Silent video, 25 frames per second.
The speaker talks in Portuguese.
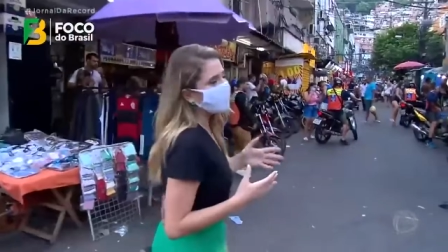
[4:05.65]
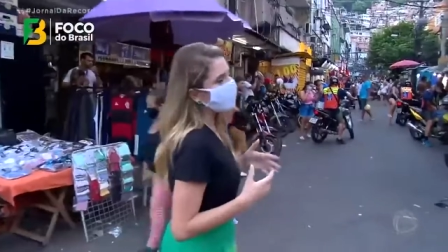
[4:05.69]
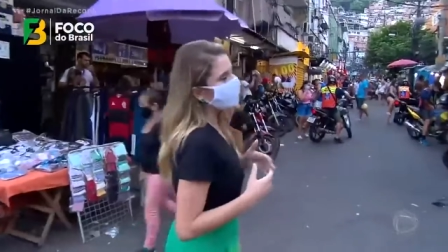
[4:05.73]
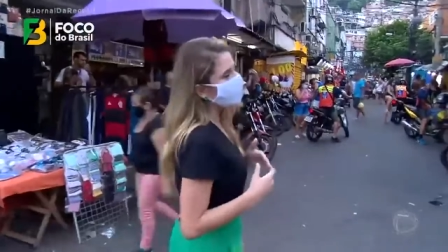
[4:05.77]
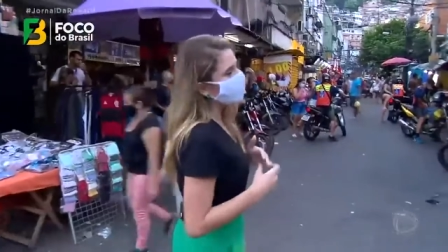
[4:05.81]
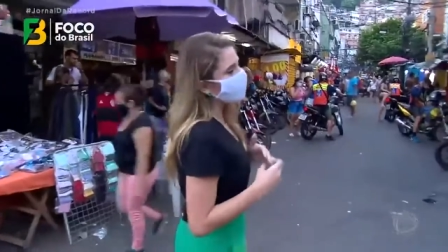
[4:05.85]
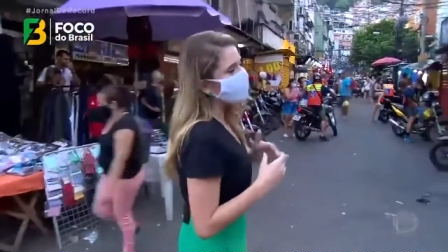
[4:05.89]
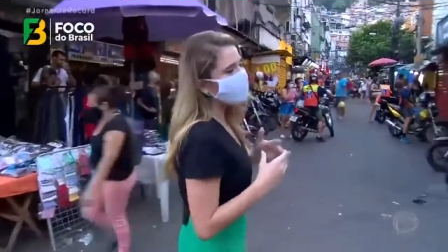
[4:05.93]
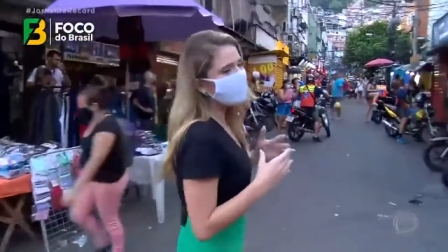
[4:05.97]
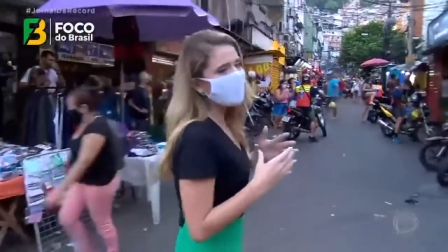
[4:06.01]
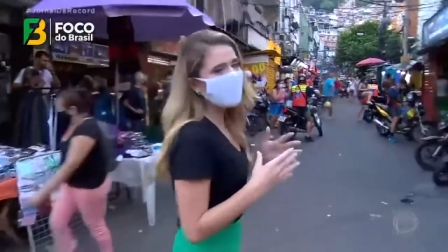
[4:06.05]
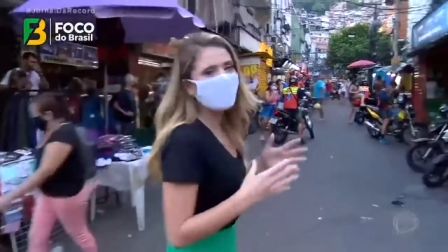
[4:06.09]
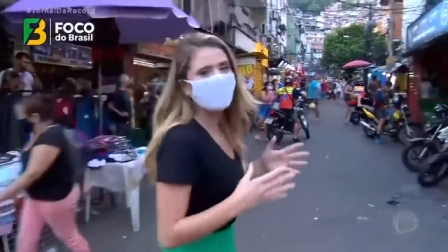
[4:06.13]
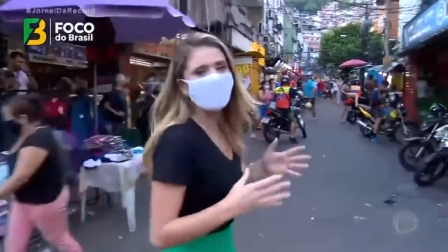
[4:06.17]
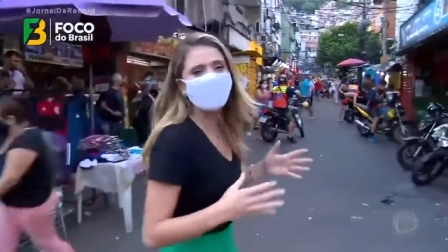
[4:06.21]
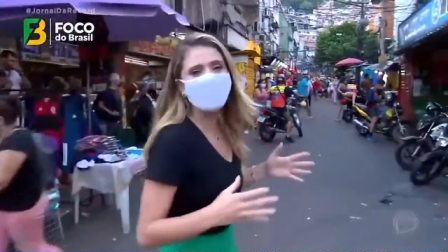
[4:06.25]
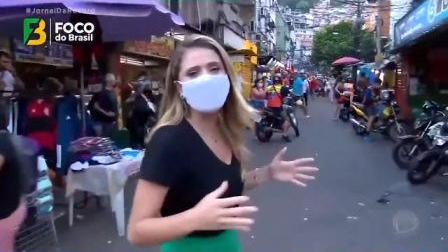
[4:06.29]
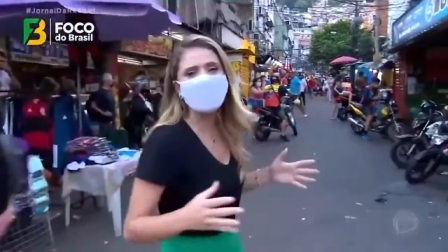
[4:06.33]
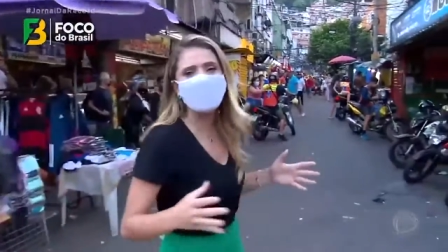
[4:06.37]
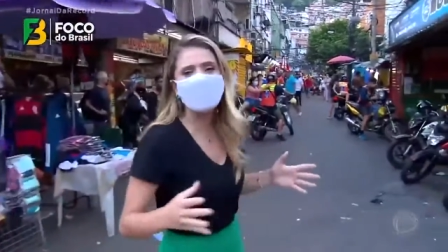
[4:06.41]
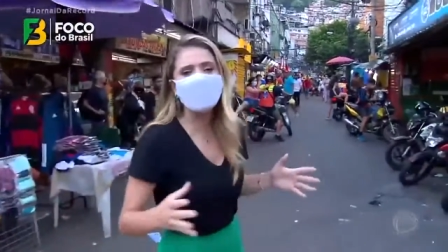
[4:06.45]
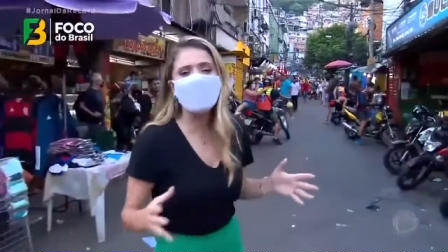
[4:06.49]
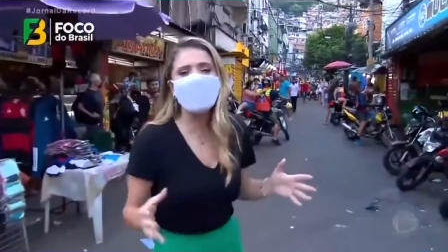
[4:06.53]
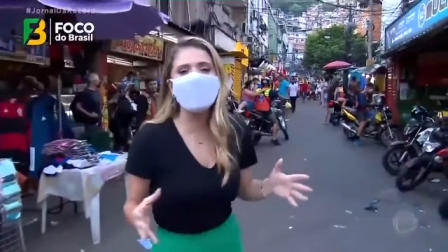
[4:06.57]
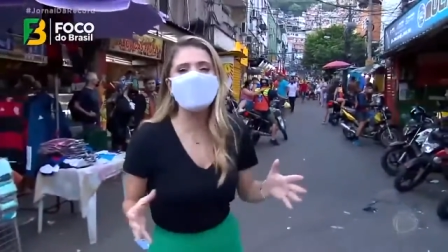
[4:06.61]
aqui, ficaram
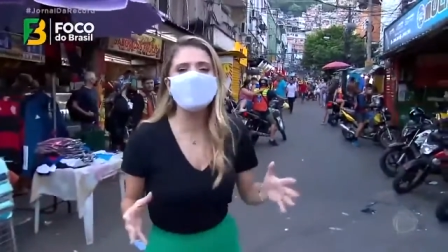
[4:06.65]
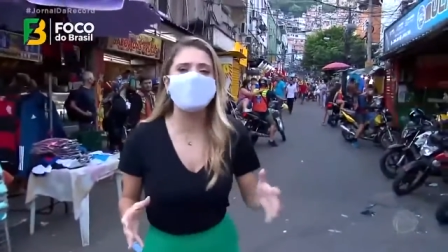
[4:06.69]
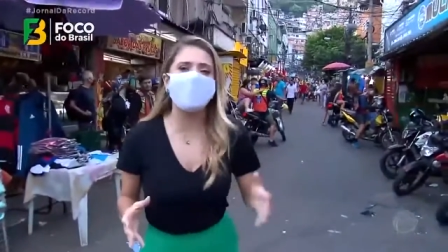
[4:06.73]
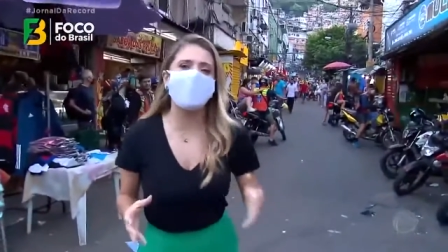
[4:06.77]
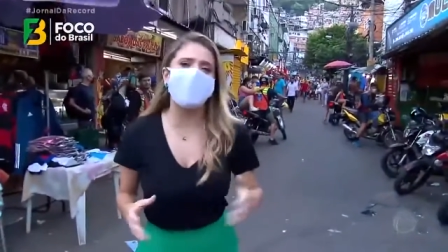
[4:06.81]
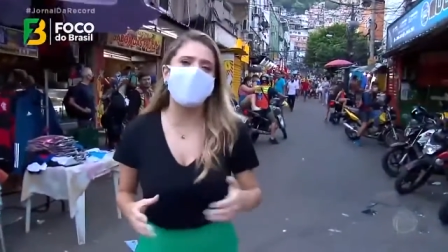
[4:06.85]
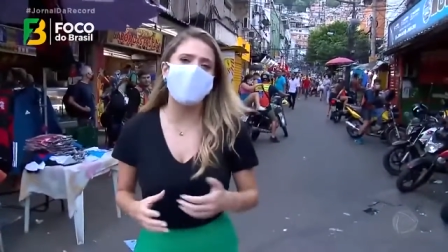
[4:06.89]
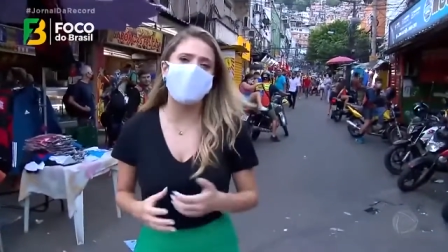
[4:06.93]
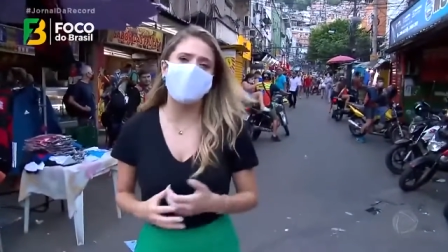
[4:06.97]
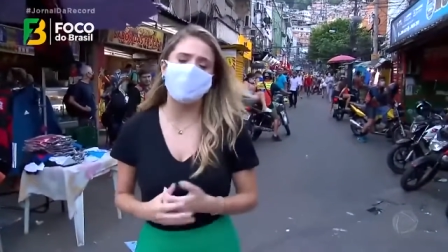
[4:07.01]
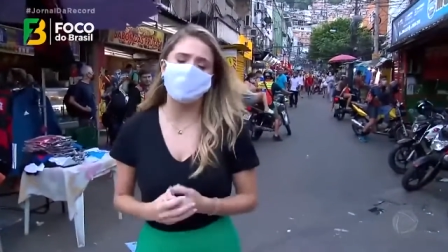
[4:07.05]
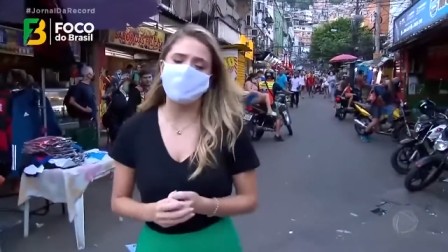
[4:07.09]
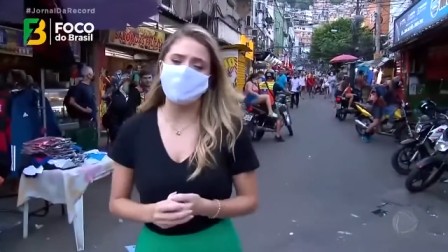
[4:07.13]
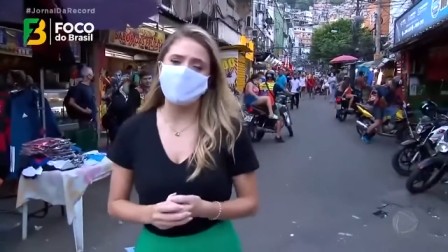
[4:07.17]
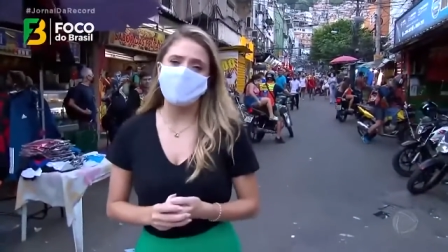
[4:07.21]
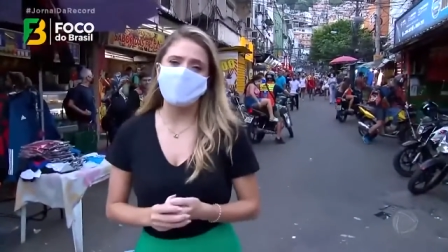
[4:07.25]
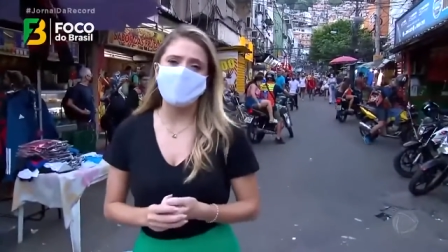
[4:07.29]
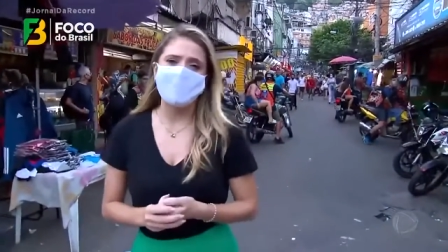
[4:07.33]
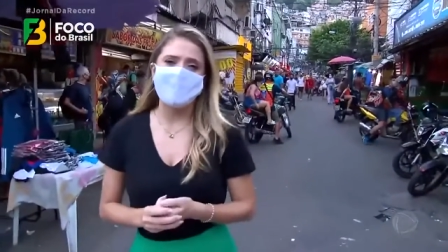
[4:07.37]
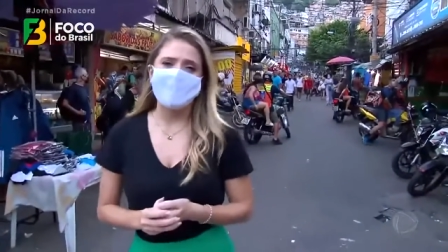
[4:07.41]
ainda mais graves.